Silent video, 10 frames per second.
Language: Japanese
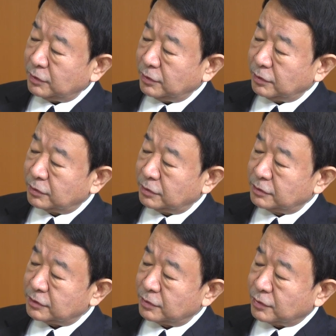統領ってい
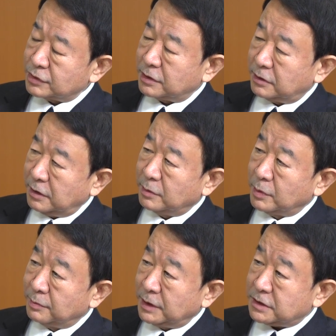う人の個性で
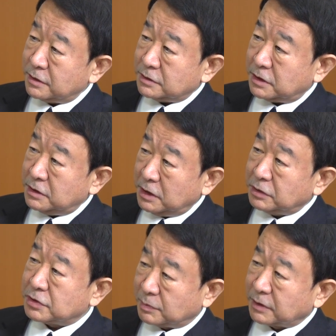めちゃくちゃになっ
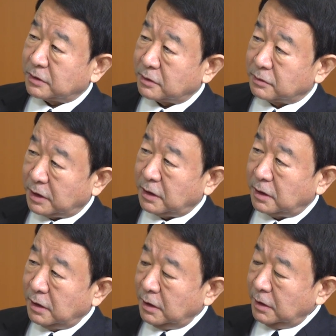てしまったの
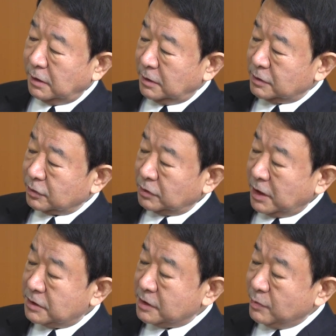でその
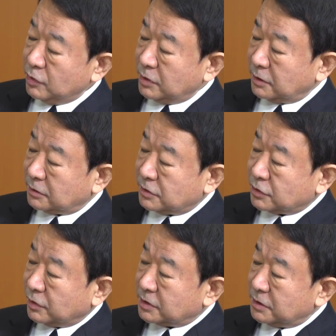内政問題って主
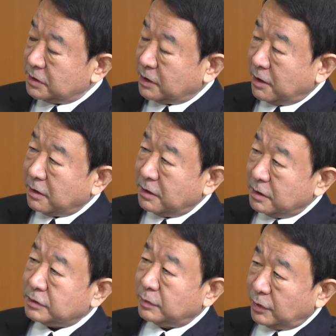張は全然変わら
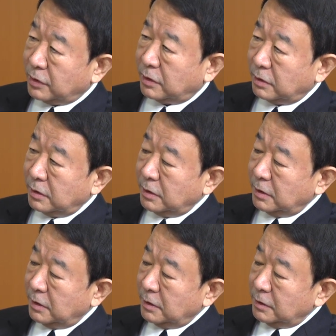なくても
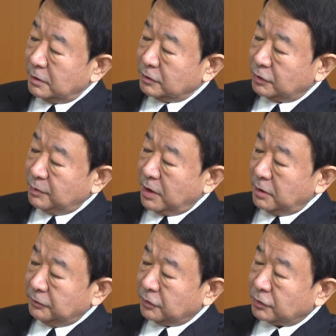クリミア
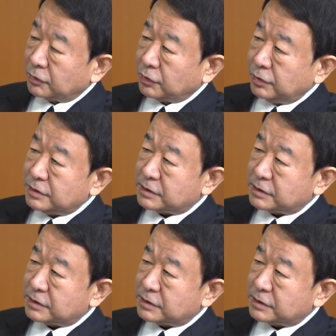半島と同一